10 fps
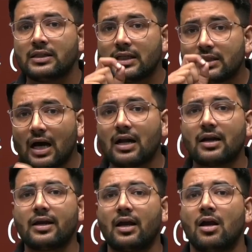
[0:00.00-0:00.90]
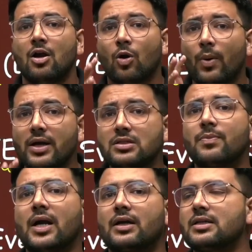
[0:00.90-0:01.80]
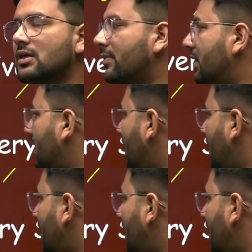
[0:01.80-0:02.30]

ये ध्यान रखिए क्वेश्चन प्रैक्टिस का मीनिंग